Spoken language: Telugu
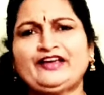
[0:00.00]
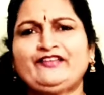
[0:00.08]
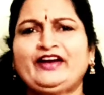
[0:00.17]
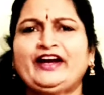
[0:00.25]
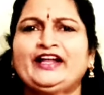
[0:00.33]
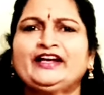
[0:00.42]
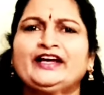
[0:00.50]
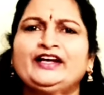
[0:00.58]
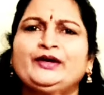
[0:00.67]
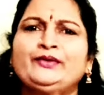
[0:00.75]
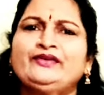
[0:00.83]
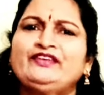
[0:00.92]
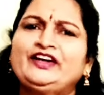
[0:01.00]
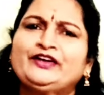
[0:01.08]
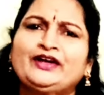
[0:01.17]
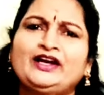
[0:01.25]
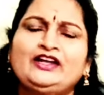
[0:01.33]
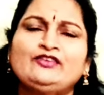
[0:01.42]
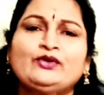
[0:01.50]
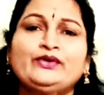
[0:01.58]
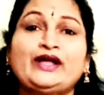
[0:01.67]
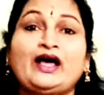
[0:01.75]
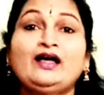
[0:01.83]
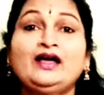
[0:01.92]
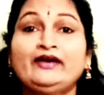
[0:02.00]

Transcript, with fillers: ఏ వేయడానికైనా కూడా వెంట్రుకలు లేవకుండా